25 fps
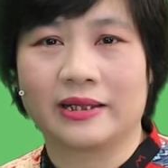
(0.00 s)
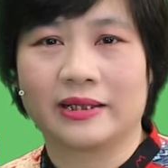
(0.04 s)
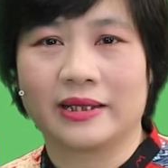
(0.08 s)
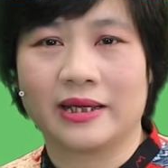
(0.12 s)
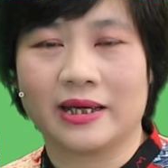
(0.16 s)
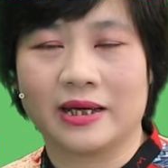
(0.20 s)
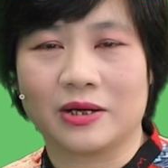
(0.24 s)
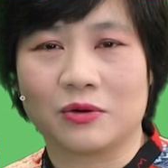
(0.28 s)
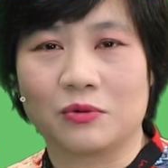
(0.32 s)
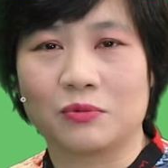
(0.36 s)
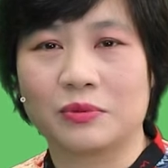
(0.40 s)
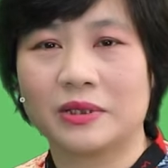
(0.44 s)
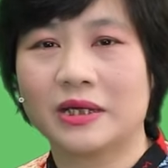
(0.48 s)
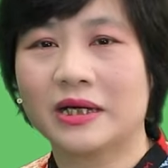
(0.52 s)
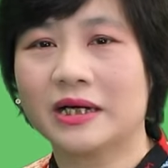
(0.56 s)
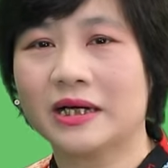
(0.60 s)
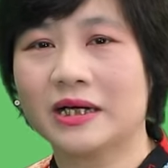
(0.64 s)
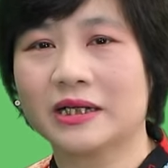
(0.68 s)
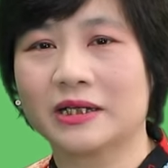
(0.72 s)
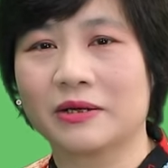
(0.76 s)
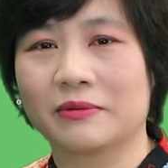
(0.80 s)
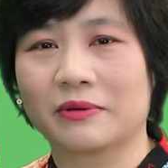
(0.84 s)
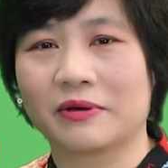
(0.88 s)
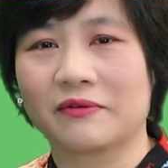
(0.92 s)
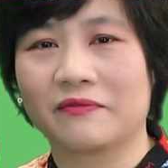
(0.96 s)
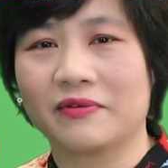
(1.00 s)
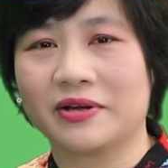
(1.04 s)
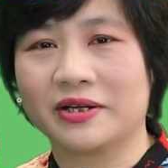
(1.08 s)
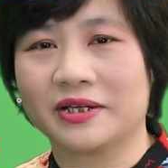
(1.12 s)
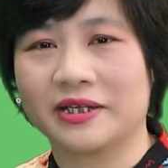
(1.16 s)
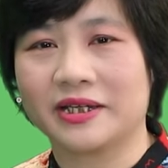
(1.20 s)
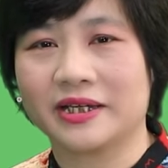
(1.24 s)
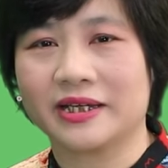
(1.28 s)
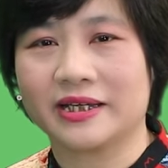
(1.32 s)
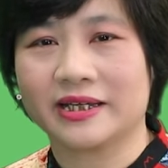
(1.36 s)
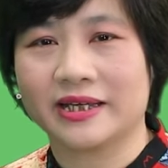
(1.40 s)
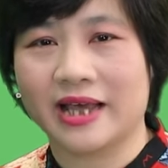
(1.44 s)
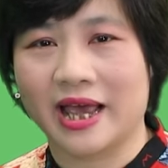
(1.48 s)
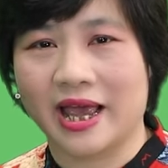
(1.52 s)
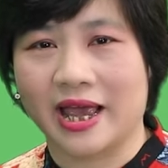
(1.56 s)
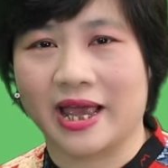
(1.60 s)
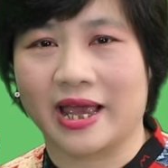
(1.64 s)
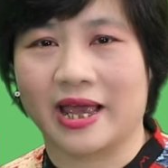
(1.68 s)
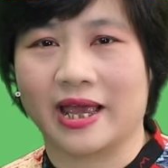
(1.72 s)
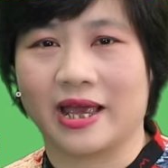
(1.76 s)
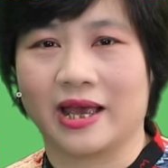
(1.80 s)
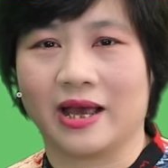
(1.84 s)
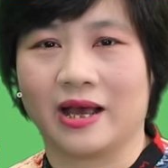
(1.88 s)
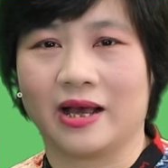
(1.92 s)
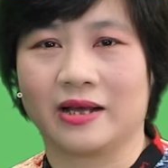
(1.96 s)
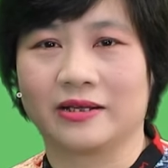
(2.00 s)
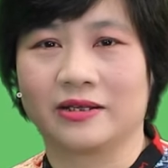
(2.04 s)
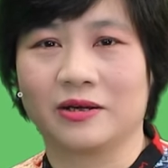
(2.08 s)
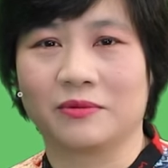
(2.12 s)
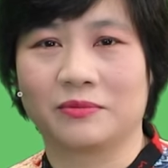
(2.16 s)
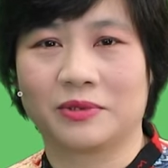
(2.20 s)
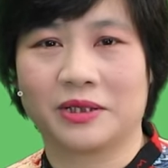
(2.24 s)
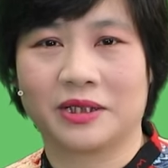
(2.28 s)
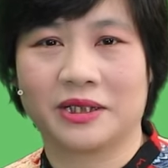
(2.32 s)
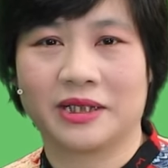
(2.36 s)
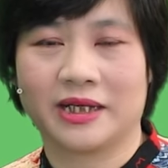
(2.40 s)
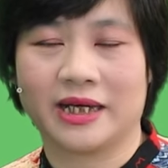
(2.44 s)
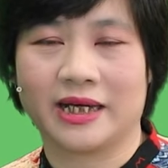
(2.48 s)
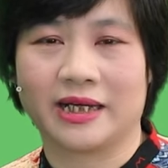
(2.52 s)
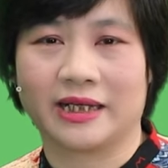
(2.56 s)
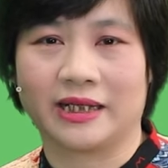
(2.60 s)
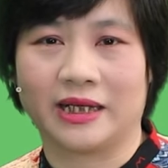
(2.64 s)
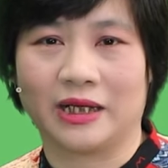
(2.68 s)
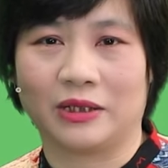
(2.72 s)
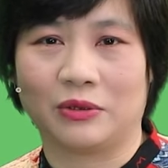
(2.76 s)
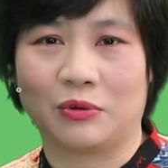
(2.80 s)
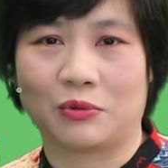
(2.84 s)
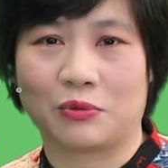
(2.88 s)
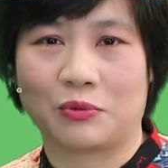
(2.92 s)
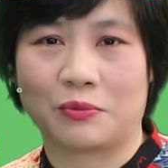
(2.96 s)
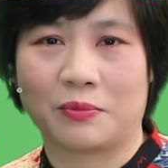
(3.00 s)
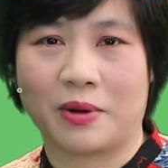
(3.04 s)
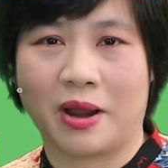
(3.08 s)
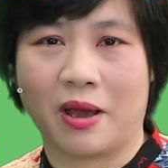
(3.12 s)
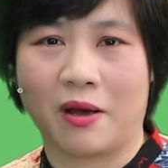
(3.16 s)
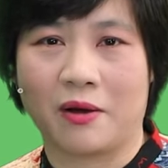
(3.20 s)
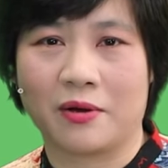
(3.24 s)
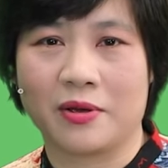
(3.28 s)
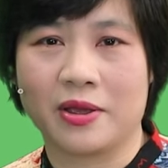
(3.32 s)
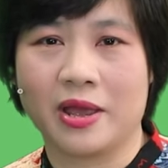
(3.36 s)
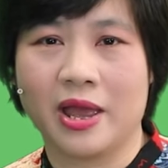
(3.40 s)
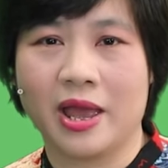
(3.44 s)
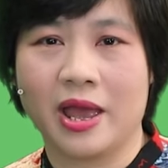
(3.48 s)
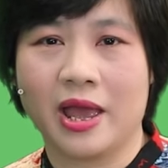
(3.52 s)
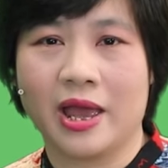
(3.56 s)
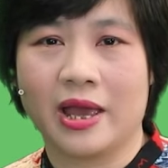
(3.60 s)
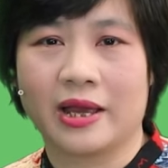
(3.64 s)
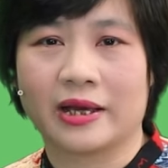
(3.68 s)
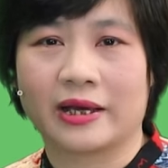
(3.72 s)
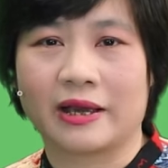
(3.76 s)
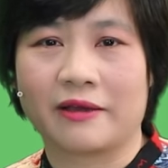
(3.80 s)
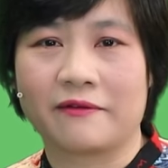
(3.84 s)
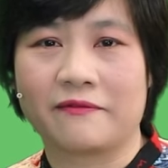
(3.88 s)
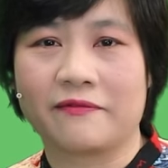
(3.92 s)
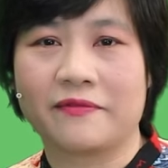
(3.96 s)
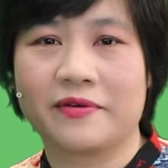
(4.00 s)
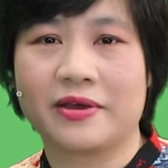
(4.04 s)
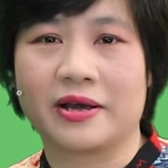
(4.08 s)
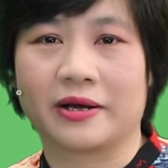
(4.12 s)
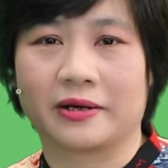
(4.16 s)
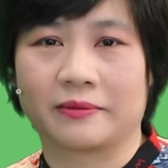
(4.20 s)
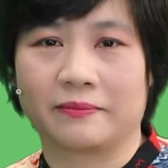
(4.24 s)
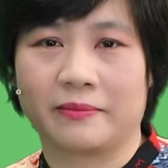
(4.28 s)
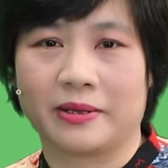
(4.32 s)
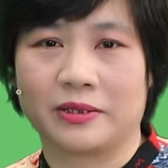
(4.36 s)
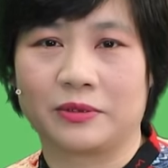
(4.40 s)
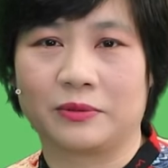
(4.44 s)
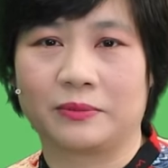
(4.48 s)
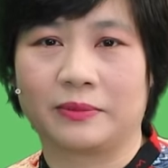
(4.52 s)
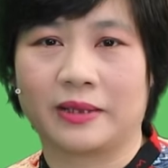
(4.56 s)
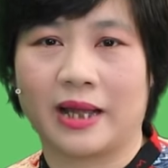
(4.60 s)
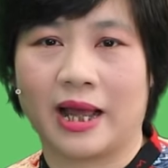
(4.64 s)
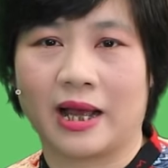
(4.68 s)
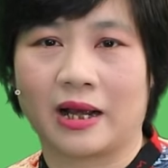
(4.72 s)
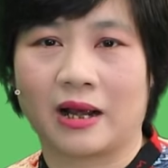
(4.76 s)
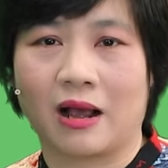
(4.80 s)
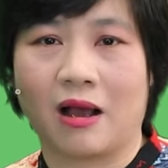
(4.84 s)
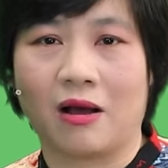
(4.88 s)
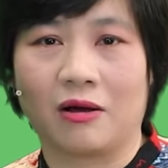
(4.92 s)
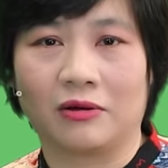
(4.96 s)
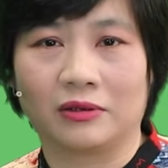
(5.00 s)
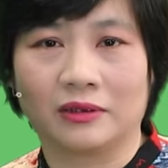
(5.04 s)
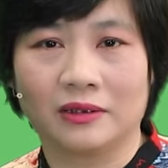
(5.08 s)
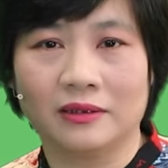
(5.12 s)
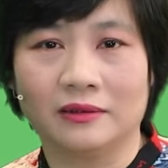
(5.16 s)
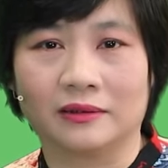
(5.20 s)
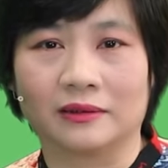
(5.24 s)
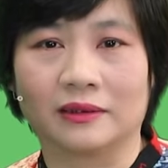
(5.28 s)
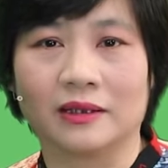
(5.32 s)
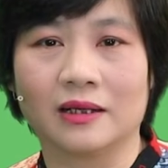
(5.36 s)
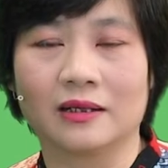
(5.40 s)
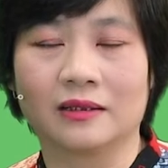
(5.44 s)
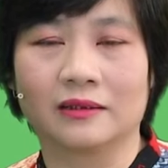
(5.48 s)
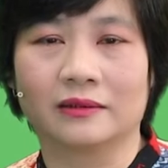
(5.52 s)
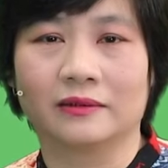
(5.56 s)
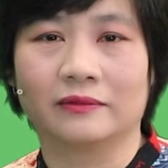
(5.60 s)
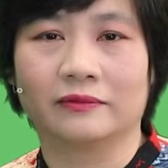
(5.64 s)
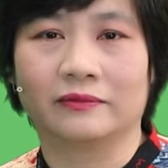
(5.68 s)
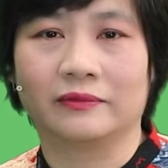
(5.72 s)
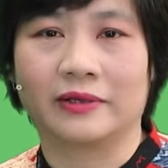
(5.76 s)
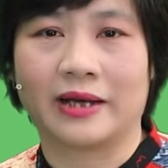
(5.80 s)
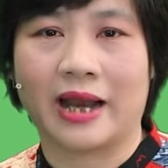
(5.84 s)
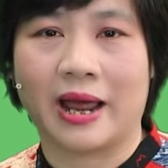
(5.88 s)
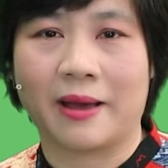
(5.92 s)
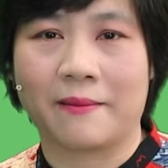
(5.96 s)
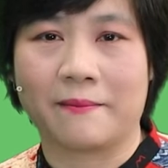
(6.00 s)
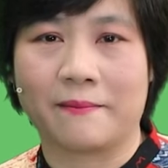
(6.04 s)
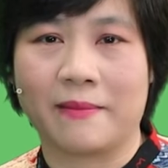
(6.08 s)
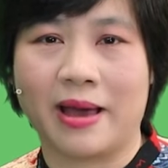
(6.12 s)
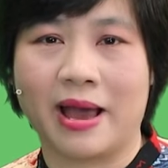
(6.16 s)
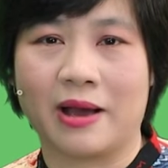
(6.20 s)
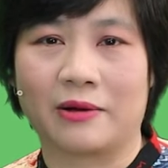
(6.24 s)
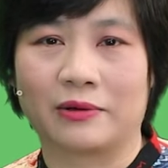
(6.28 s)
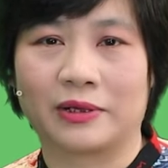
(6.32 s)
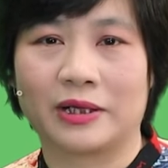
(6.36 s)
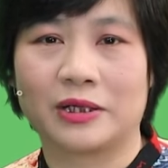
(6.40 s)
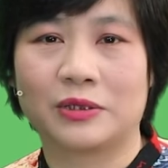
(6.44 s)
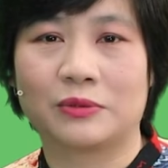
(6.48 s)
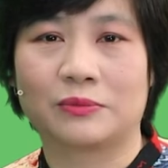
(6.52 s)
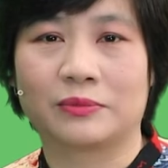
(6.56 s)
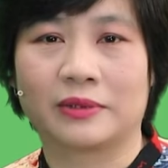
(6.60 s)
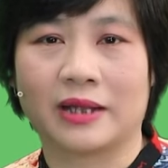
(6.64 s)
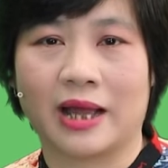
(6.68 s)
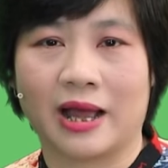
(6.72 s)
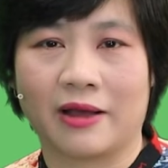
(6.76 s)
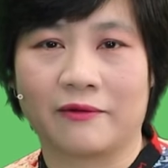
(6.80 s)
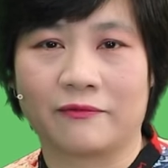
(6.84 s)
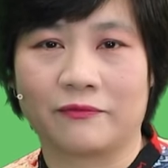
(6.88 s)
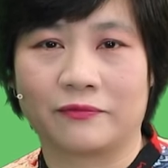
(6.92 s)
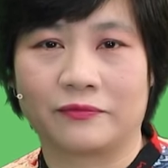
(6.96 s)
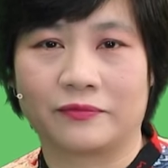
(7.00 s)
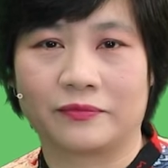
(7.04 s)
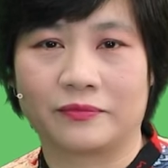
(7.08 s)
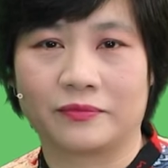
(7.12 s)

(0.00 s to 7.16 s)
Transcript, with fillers: thì cũng như trong cái phần chia sẻ à, trong chương trình thì tôi cũng nói cái việc mà chúng ta có thưởng thức về đảm bảo khi chúng ta